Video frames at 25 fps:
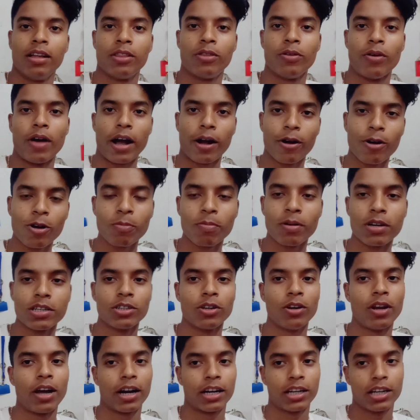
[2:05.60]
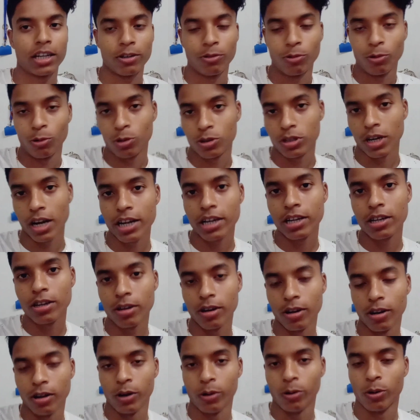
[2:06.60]
তো এখন বাজলো একটা উনষাট
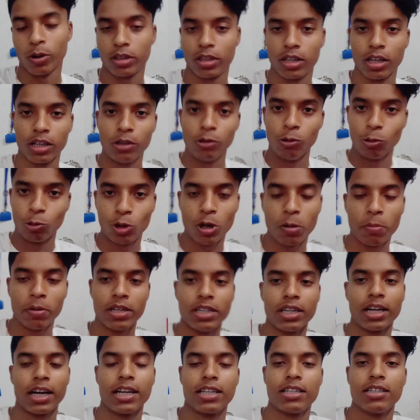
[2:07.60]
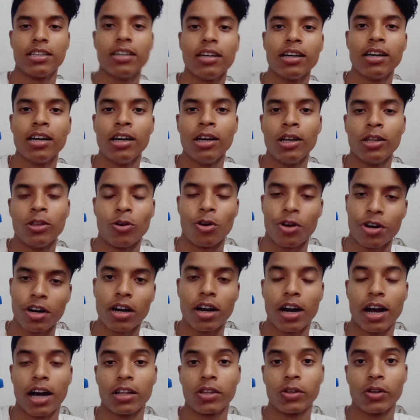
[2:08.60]
অর্থাৎ দুটোই বেজে গেছে তো অনেক
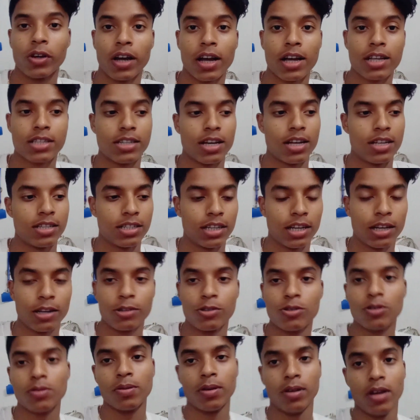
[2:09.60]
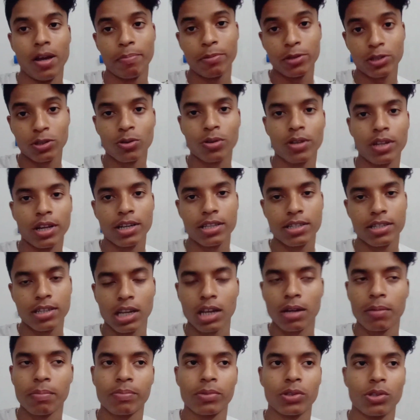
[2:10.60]
রাত হয়ে গেছে আজ কিছু এপিসোড
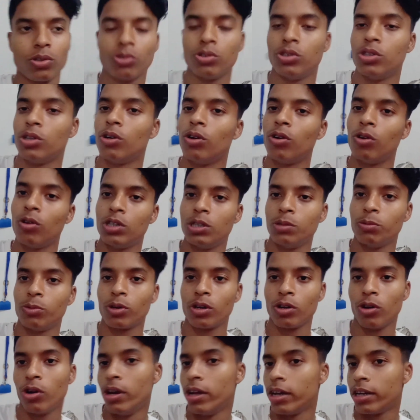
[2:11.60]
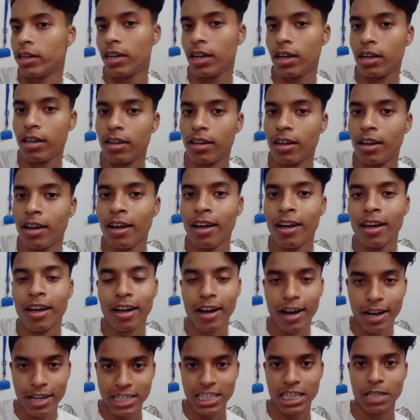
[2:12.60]
দেখছিলাম তো যেগুলো জীবনে অনেকটাই
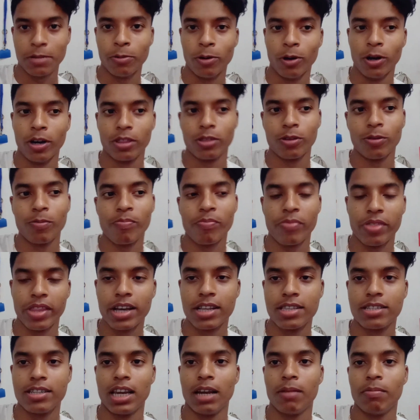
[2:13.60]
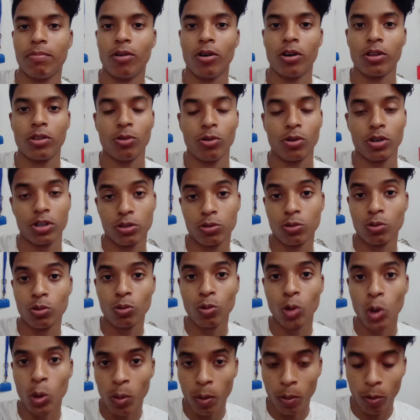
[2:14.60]
কাজে দেবে হয়তো দেখছিলাম হয়তো ওটা শুরু
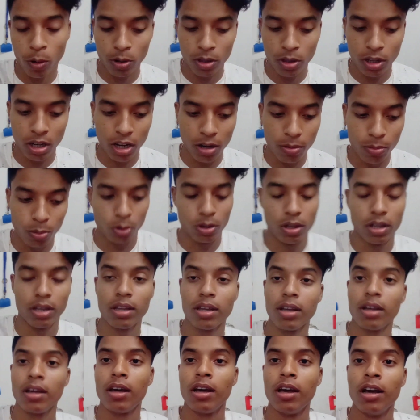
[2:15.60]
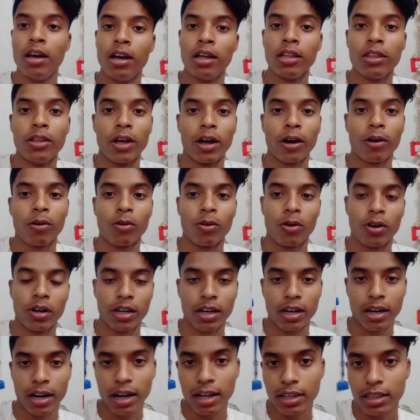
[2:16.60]
করবো কদিনের মধ্যে তো এখন
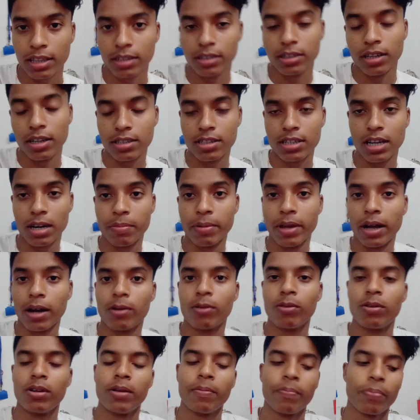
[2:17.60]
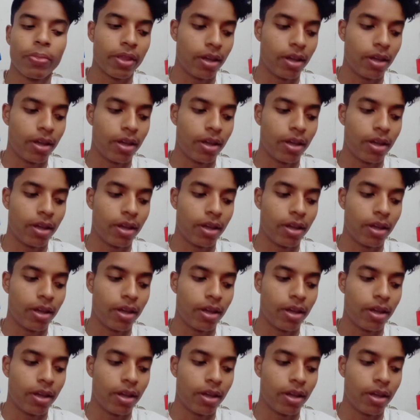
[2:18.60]
অনেকটা রাত জাস্ট আমি এখনই